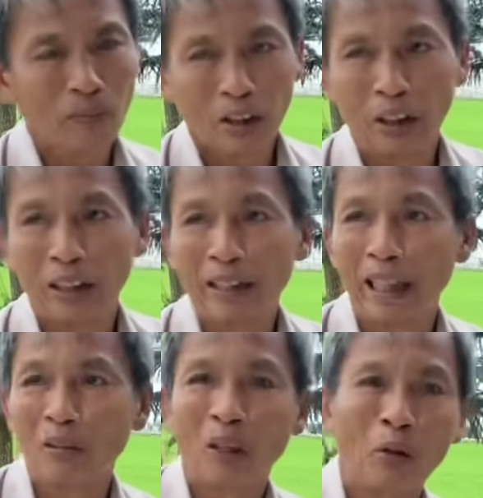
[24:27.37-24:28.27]
người ta
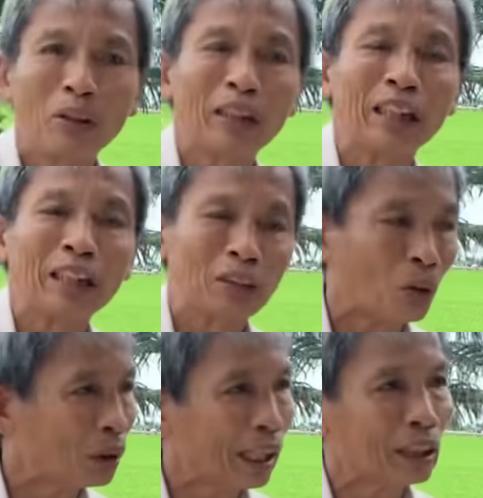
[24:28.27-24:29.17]
trao đổi thì
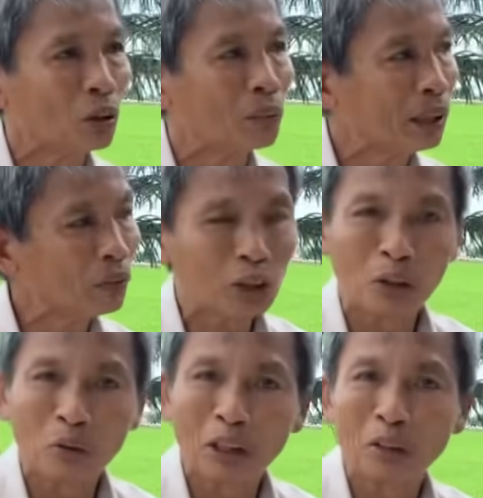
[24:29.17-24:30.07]
tôi đây tôi biết bao
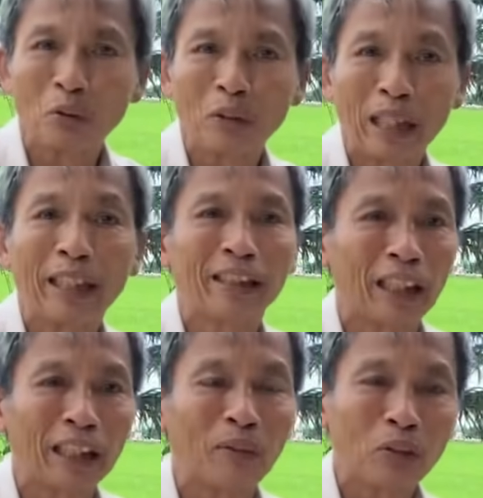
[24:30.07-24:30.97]
nhiêu thì tôi giải
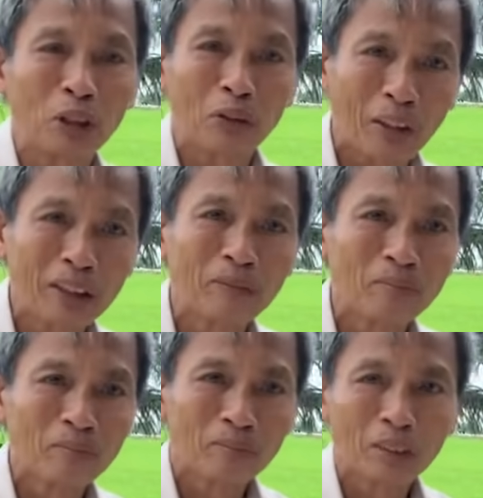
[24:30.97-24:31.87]
trình ra bao nhiêu thôi
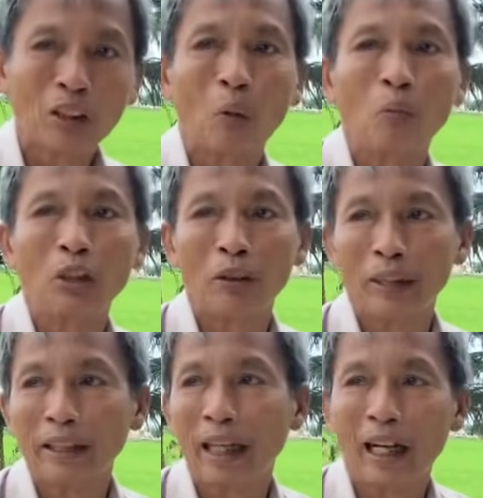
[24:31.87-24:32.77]
cũng như
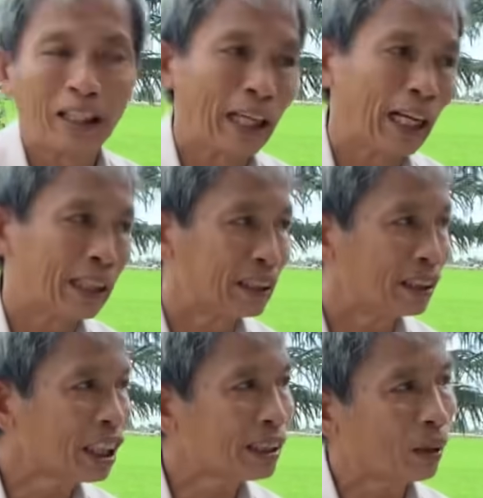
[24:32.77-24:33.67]
bây giờ ngài
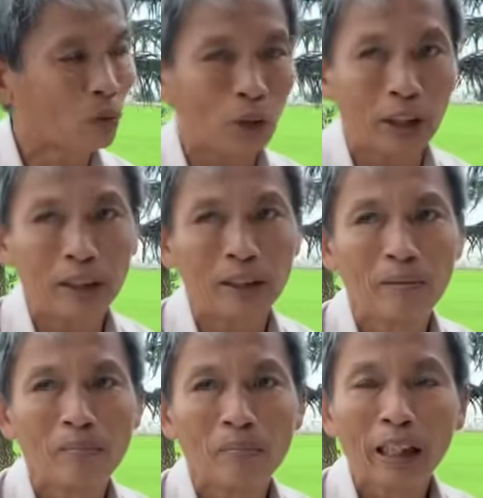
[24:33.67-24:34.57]
viết trong quyển
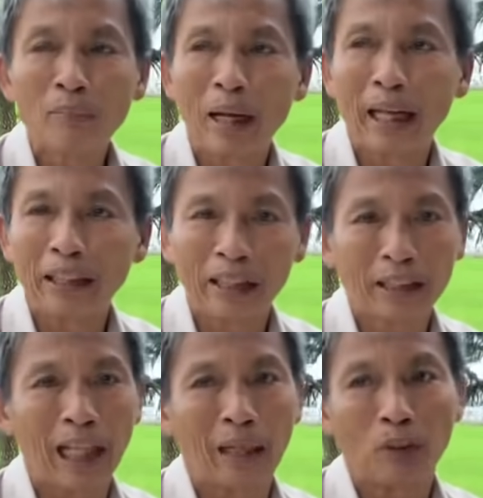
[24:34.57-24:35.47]
cái bài giếng
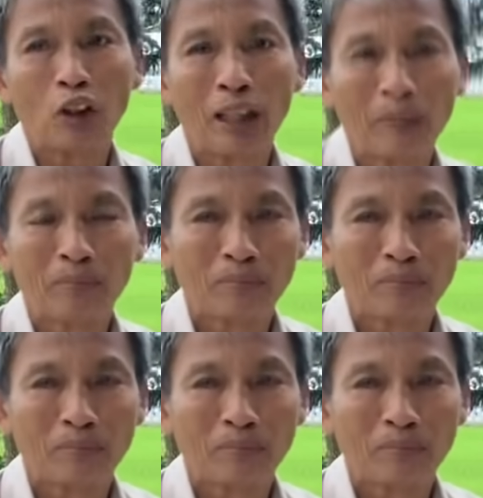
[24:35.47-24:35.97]
làng Nguyễn Hội Đông